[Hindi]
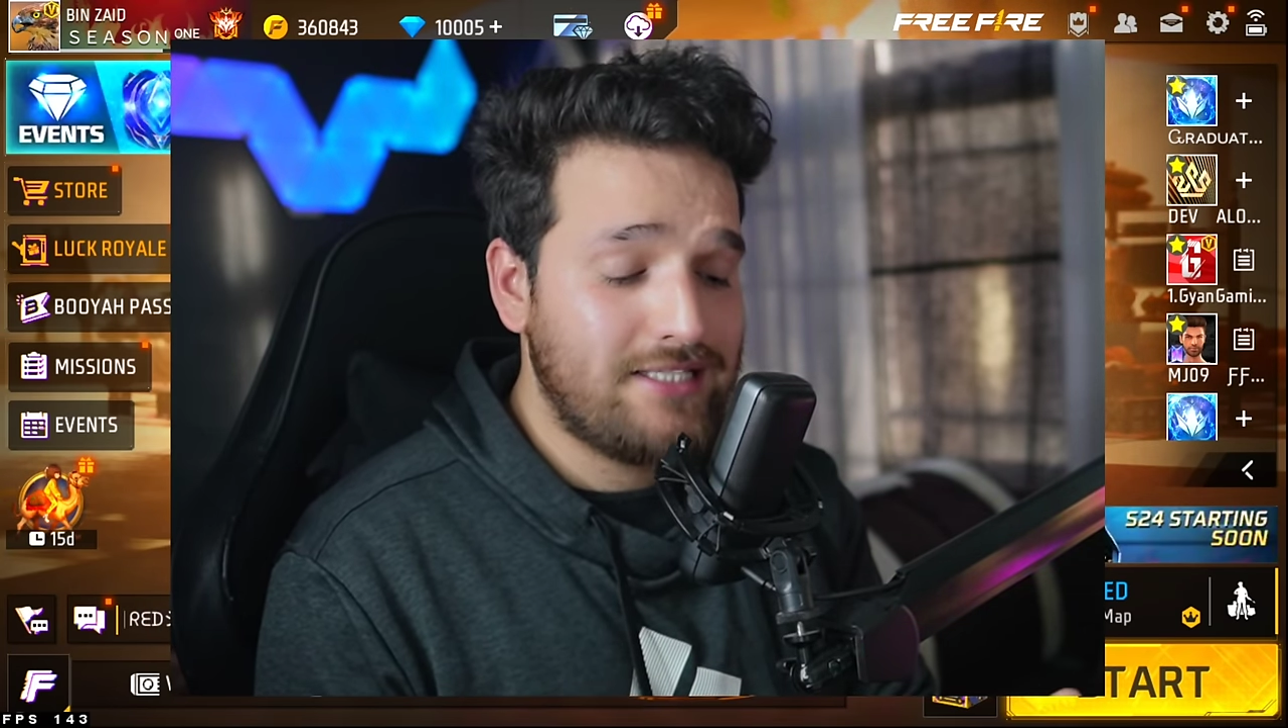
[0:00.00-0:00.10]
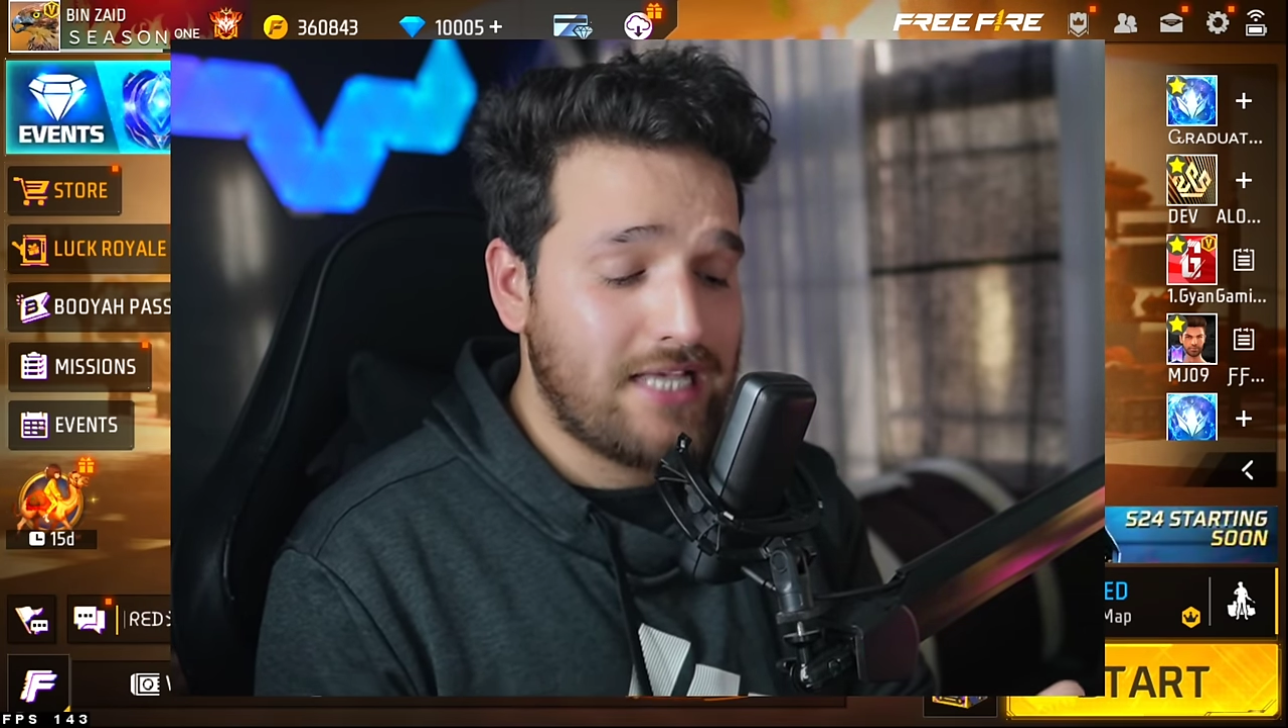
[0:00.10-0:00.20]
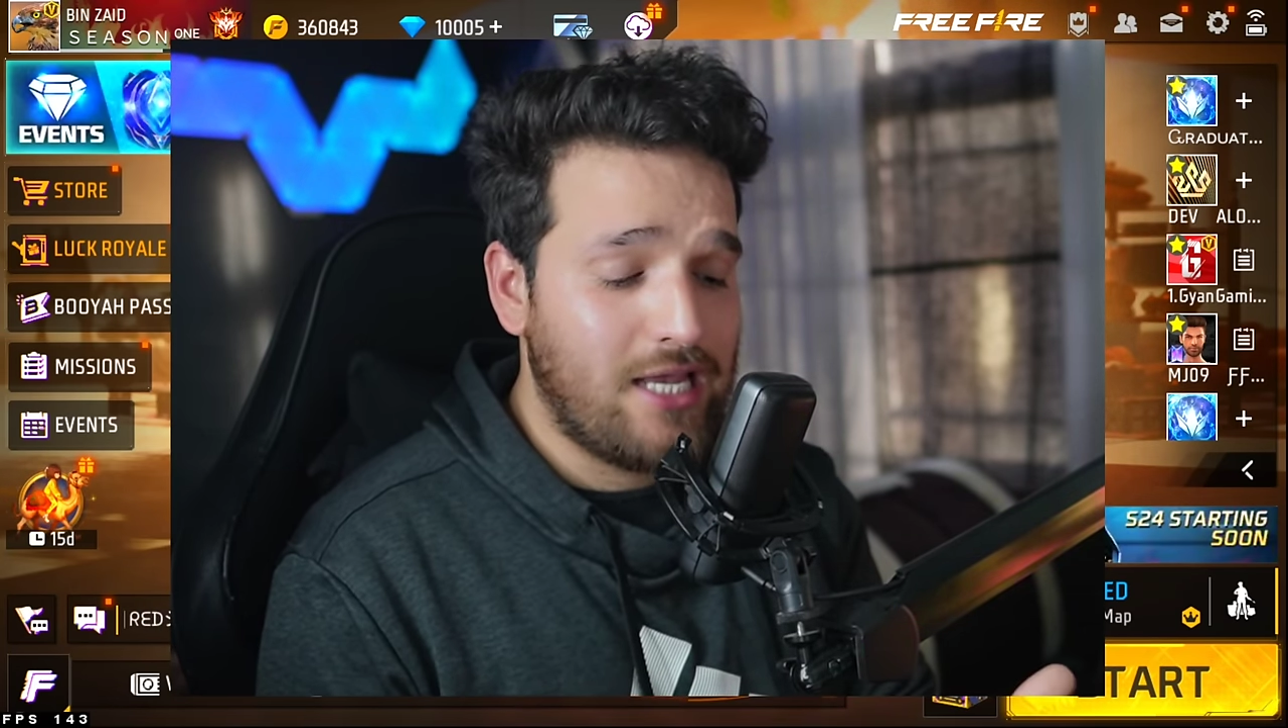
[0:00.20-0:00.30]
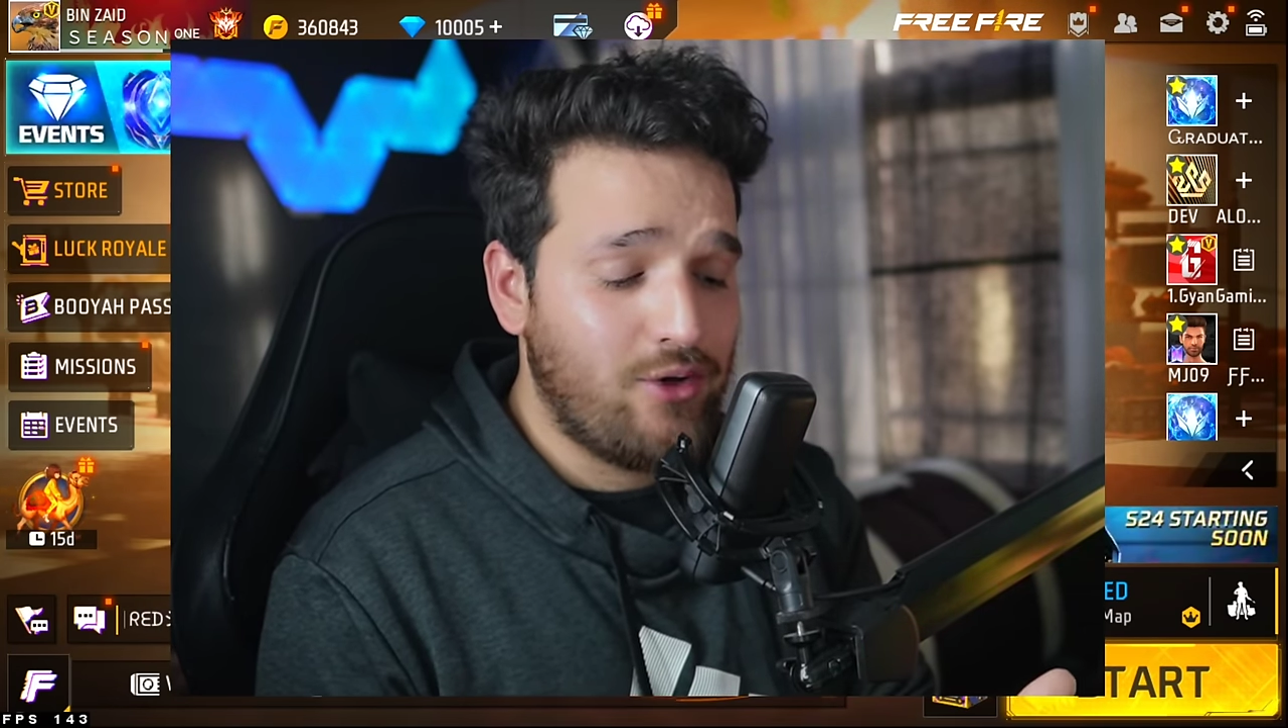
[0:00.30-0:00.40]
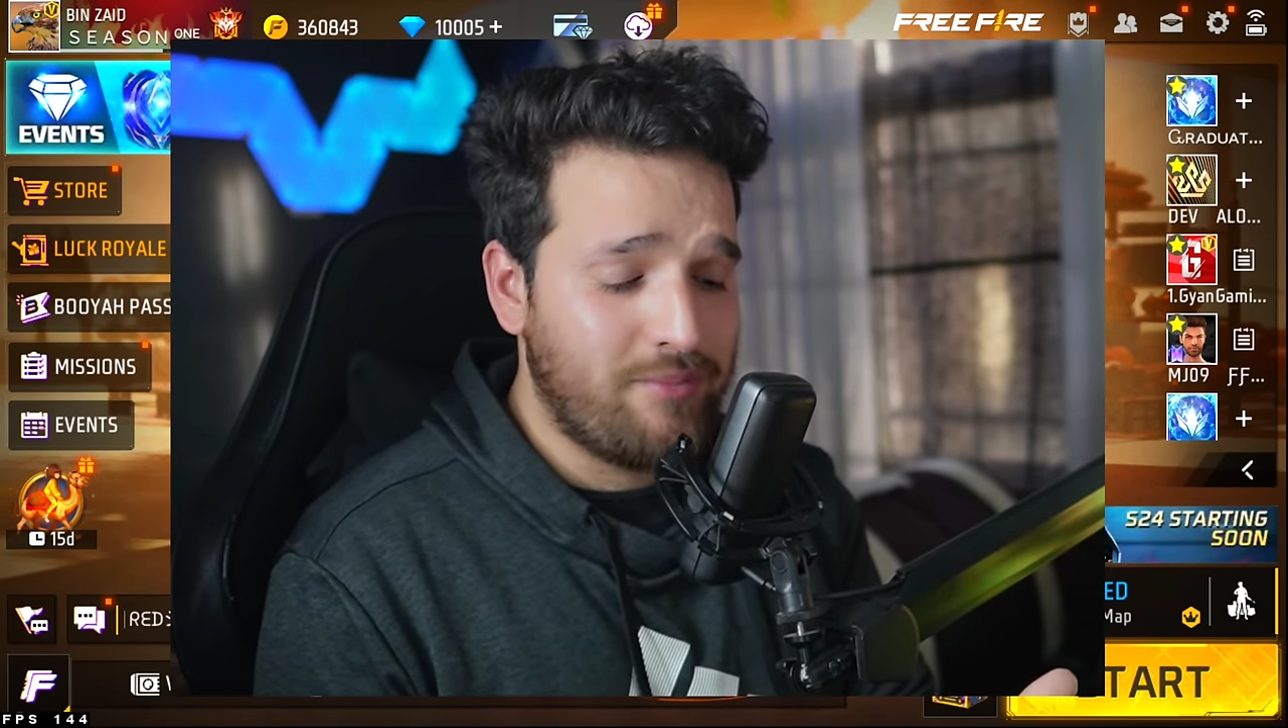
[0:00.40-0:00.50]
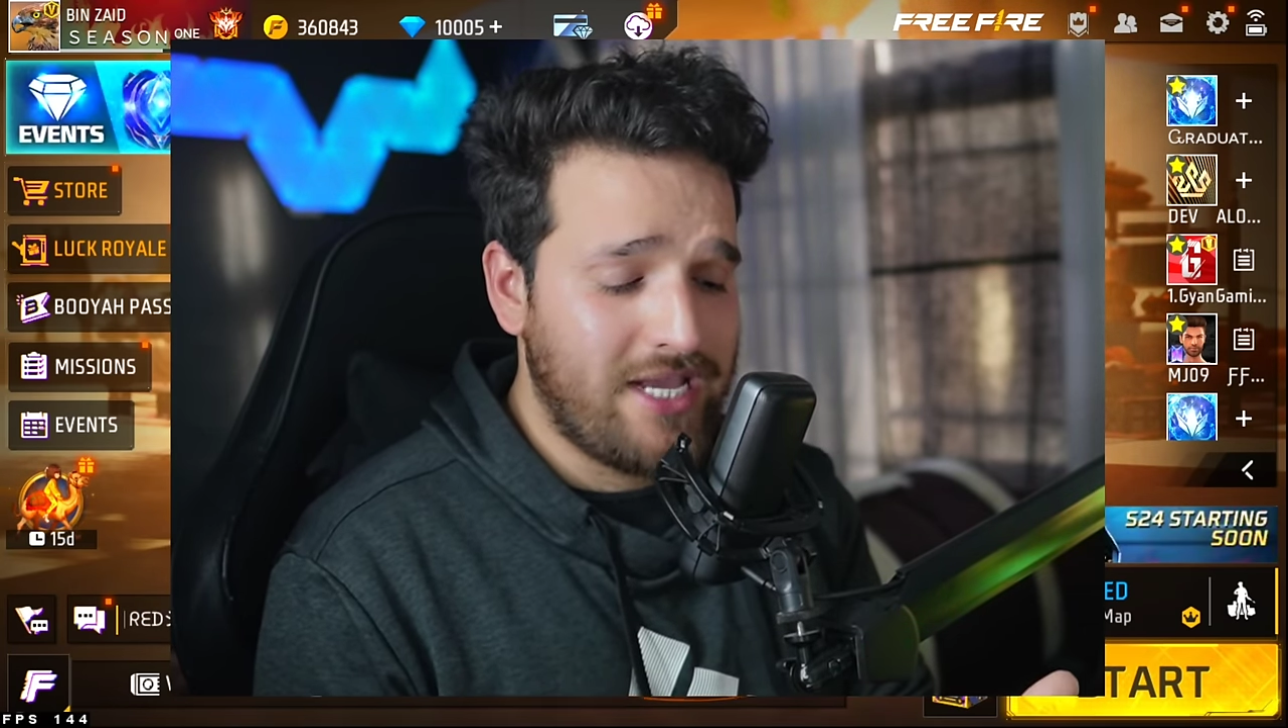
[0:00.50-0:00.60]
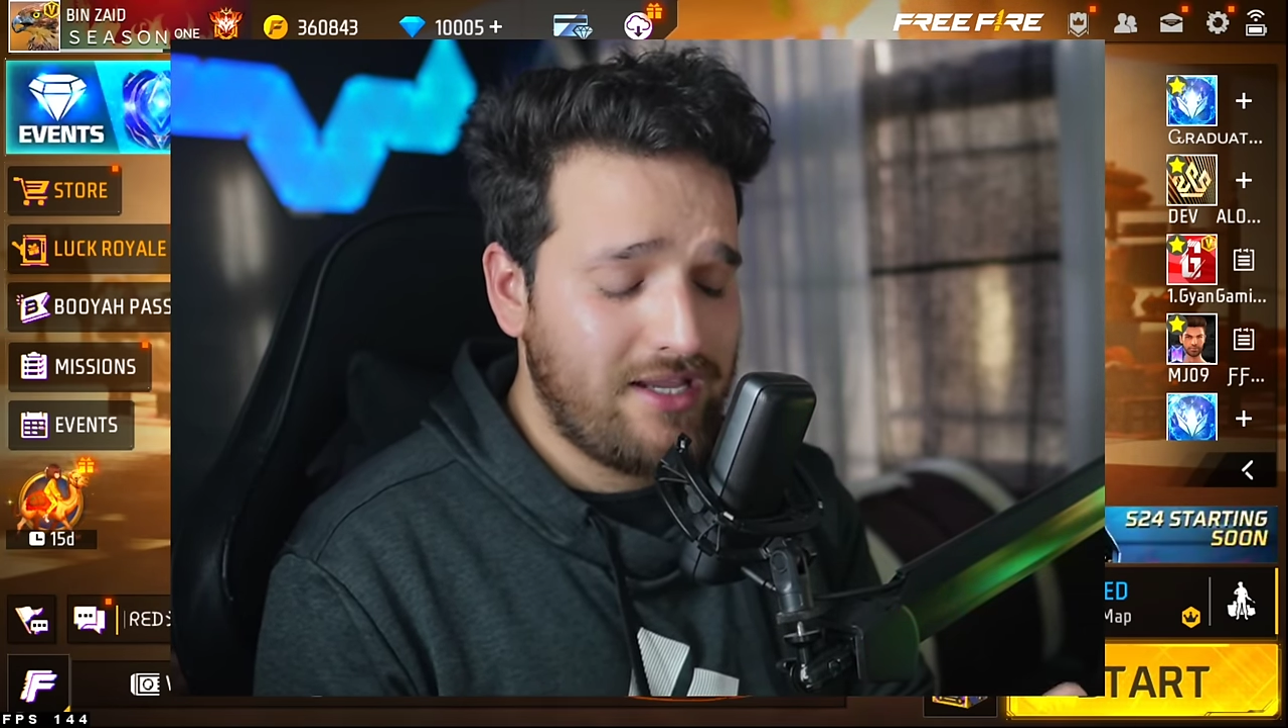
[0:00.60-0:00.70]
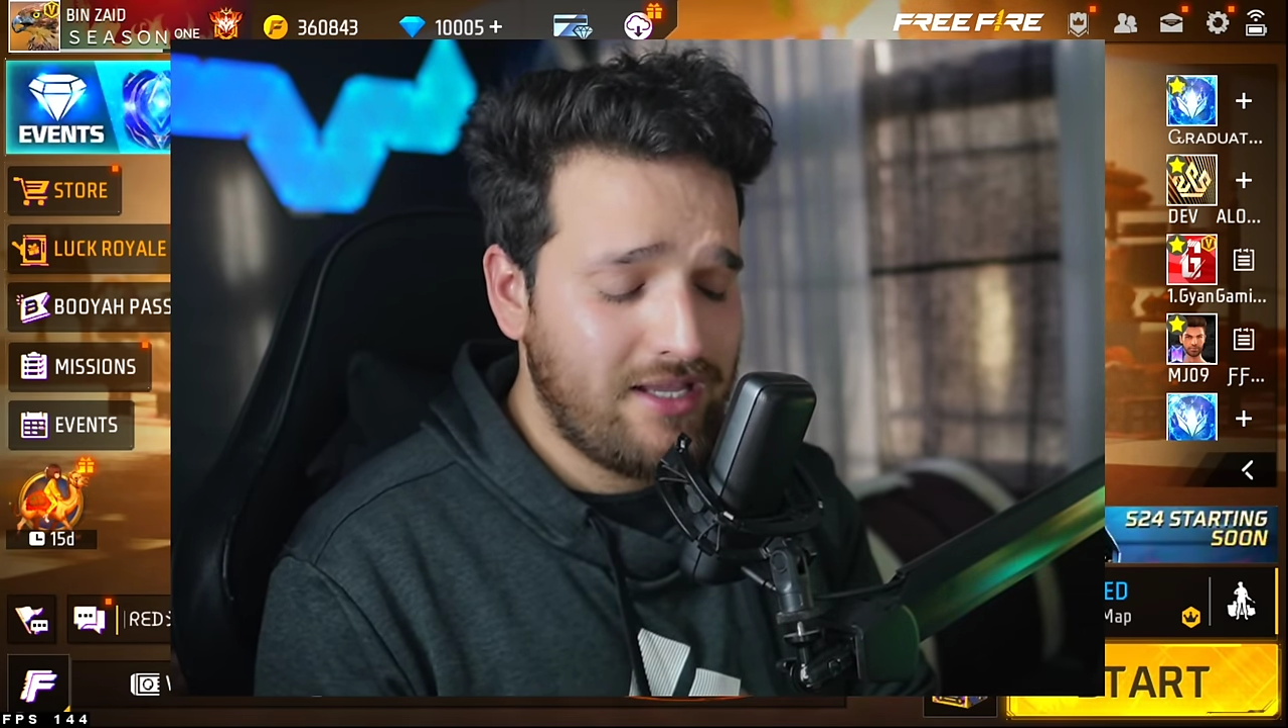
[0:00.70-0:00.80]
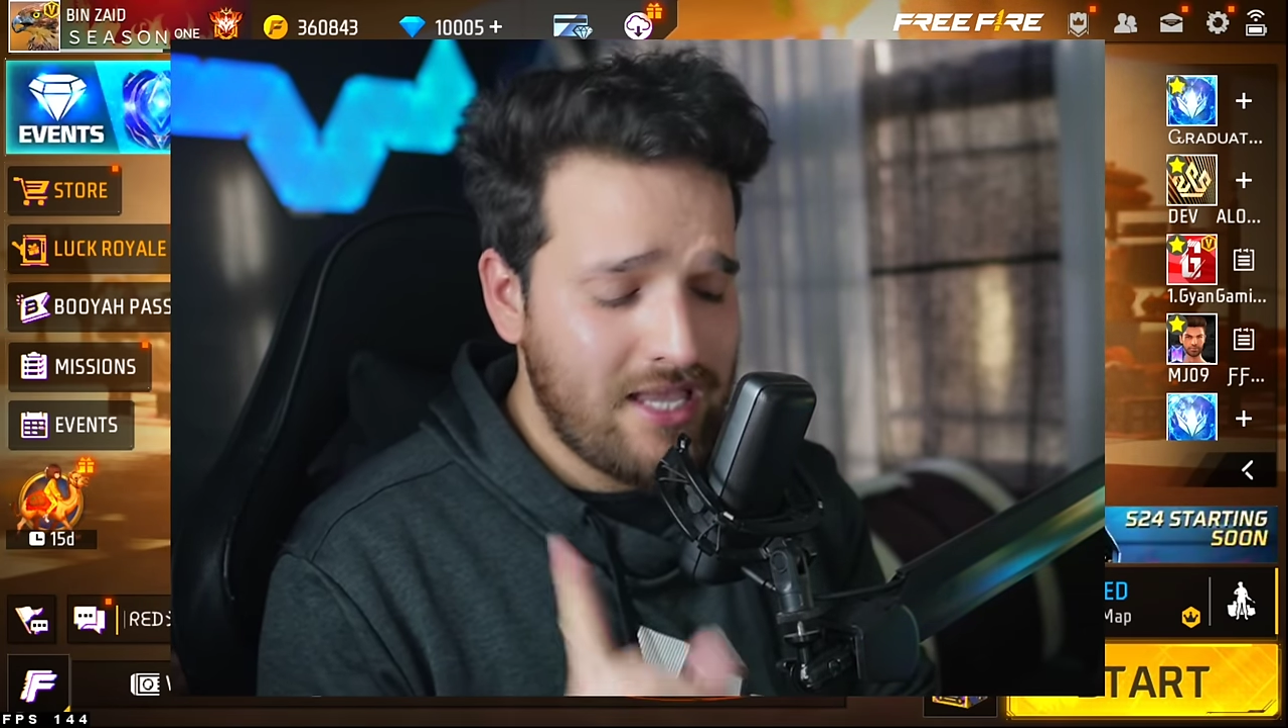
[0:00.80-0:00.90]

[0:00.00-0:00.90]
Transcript: सालों में